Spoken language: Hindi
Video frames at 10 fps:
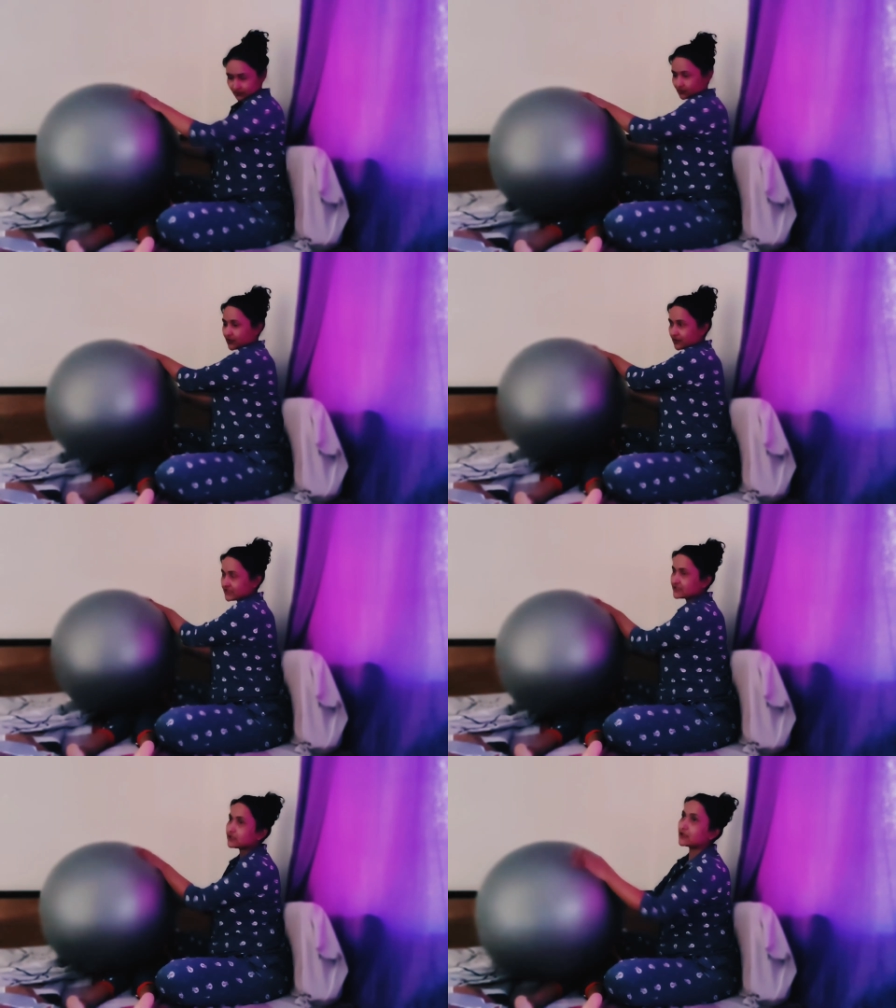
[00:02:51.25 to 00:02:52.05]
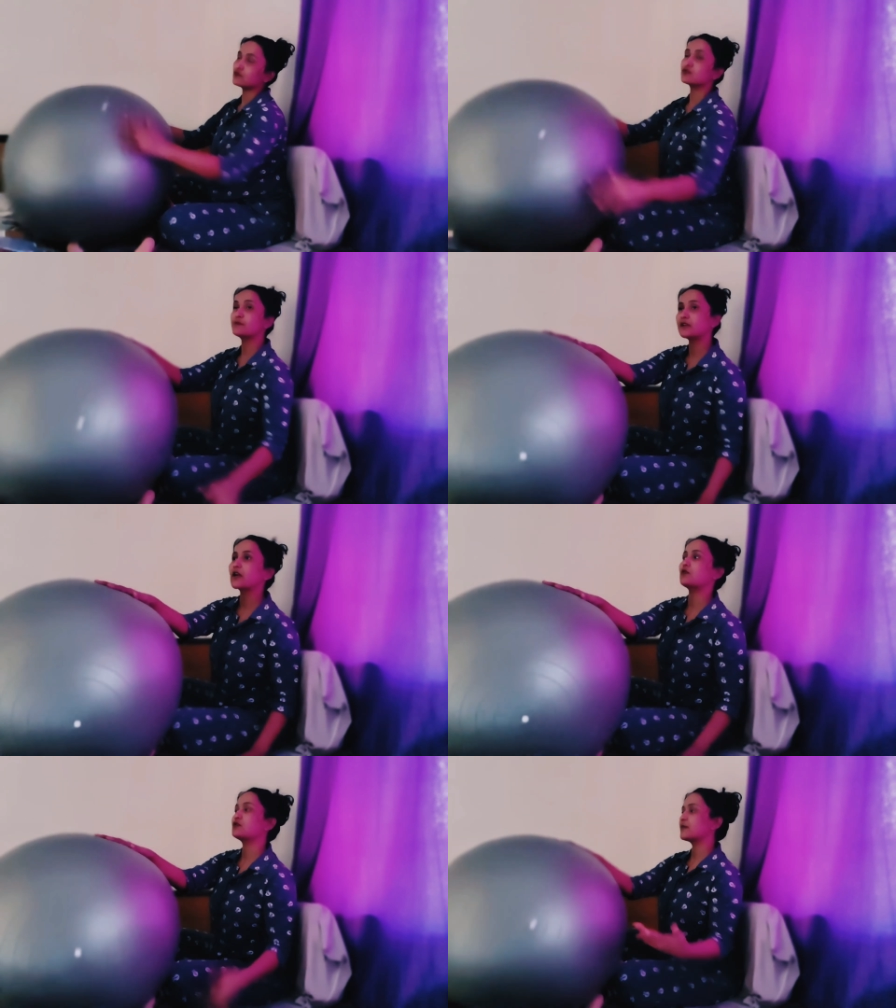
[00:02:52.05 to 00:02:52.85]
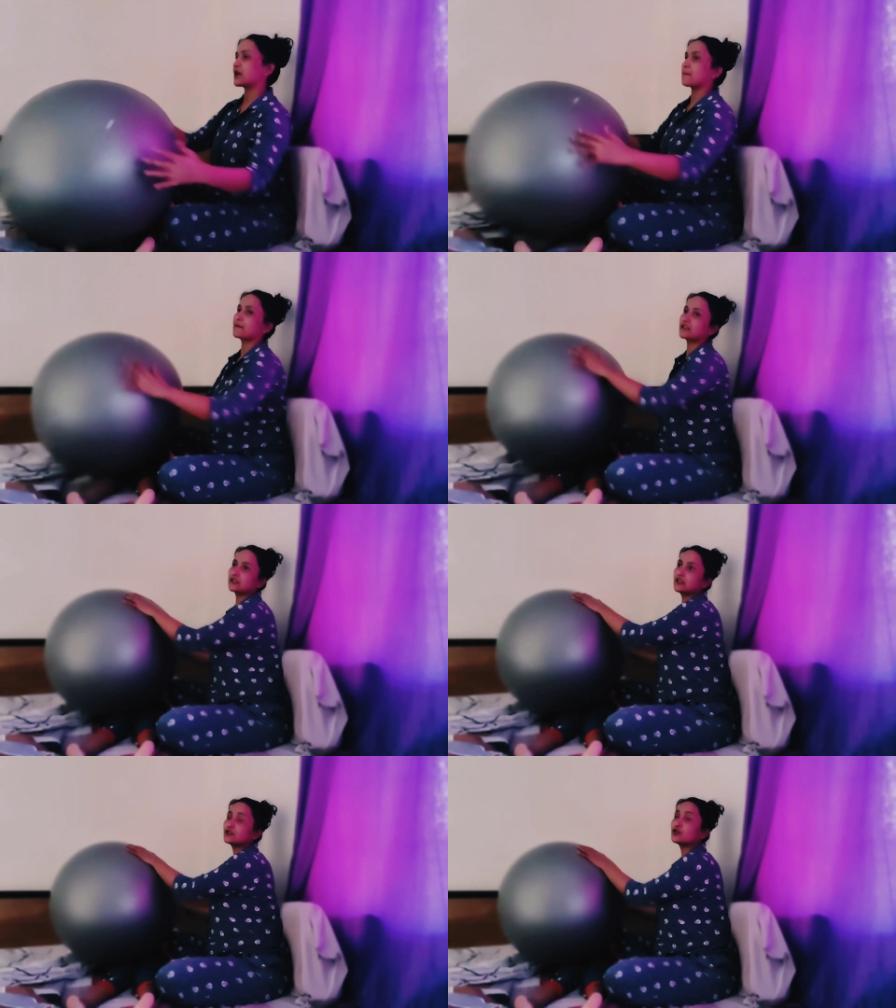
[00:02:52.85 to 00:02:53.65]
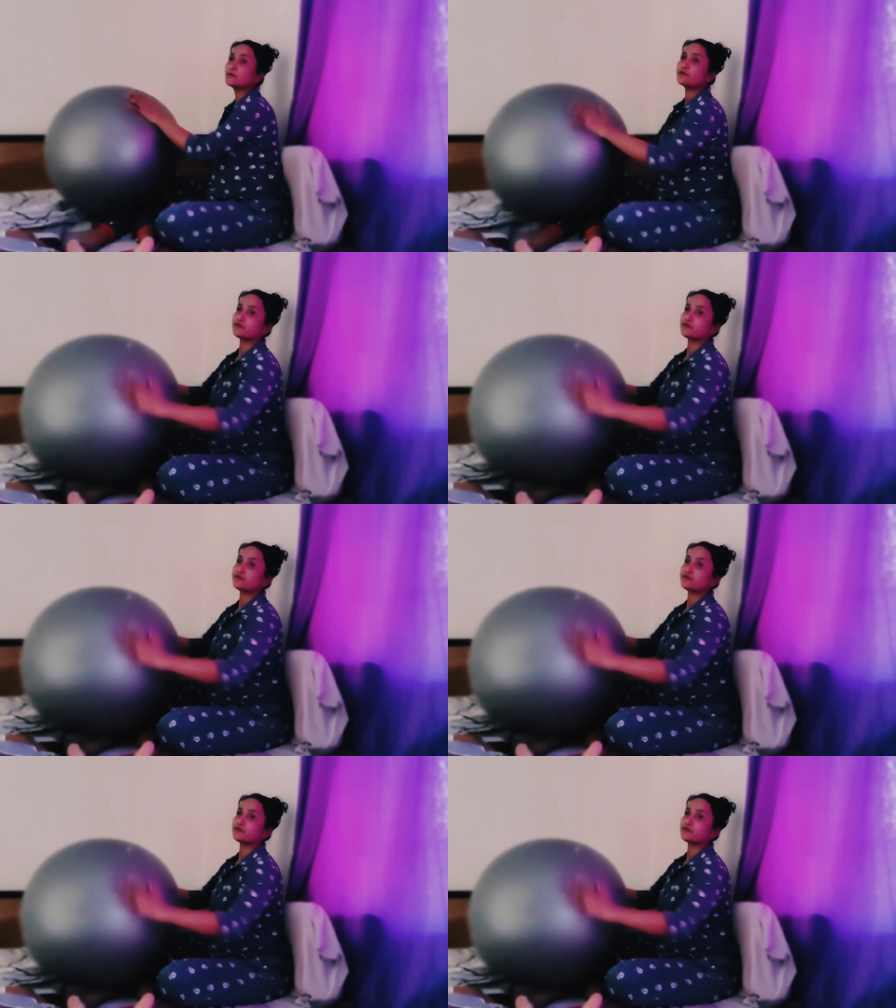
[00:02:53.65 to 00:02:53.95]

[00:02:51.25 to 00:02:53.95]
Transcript: जो हमारी है उस पर उस पर काम करते हैं जो